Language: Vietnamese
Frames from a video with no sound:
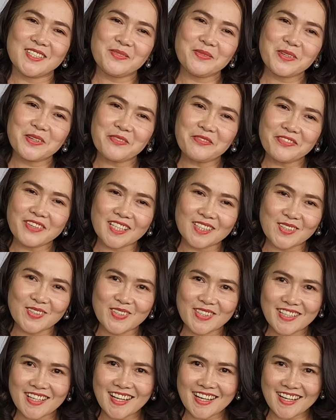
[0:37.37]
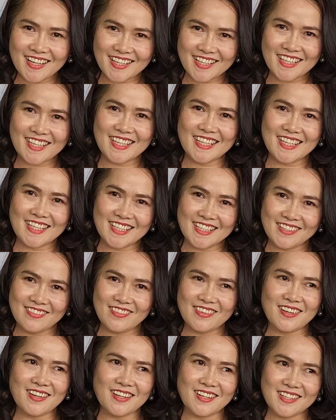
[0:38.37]
chúc công việc thuận lợi yeah.
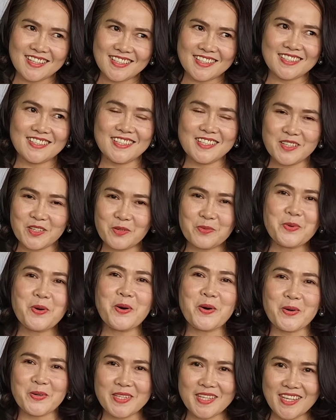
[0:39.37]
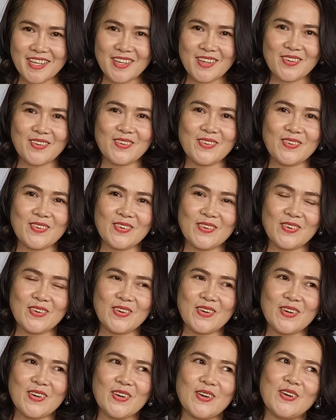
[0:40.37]
Dạ. và được ủng hộ nhiều
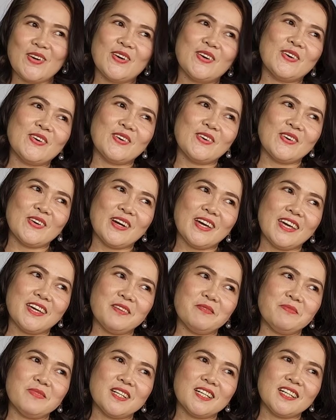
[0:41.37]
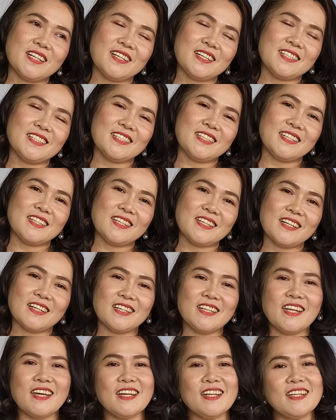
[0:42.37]
yeah. ờ, em ờ, xin
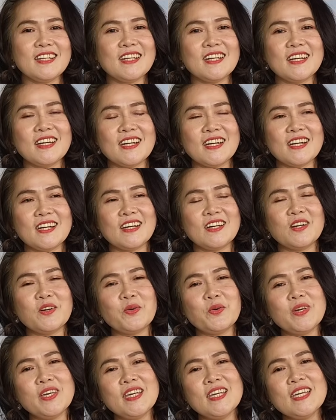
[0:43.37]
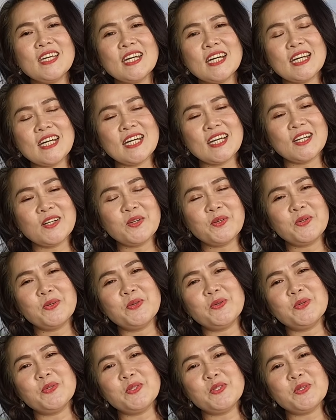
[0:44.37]
gửi đến ờ, quý
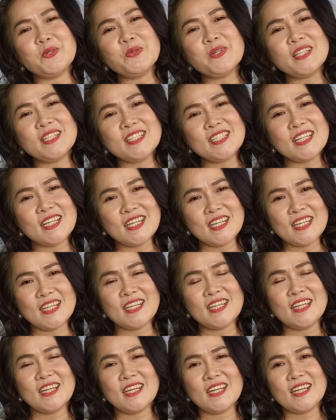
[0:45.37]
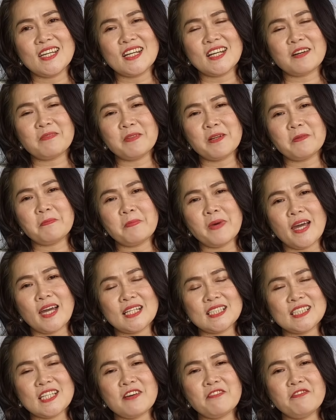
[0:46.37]
cô chú anh chị cộng đồng
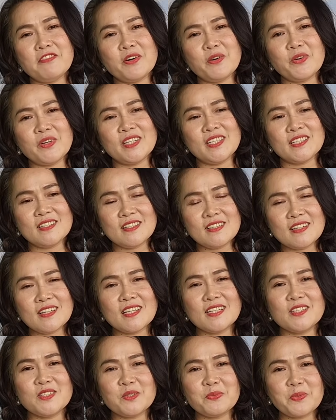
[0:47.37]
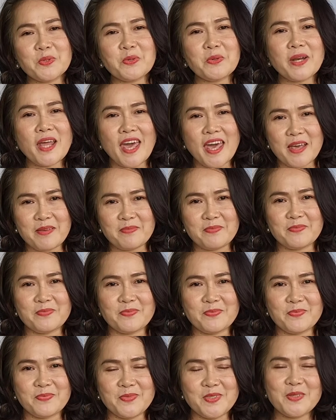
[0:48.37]
mạng trong và ngoài nước lời chúc tốt đẹp
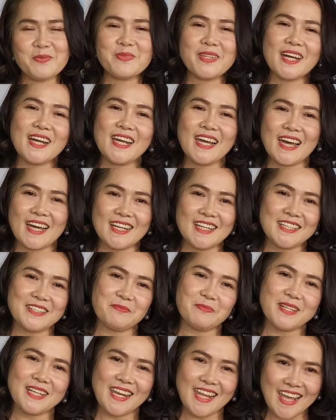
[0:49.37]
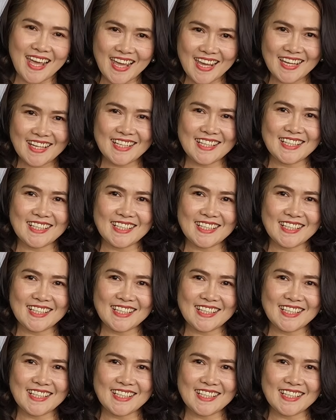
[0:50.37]
chúc tất cả được bình an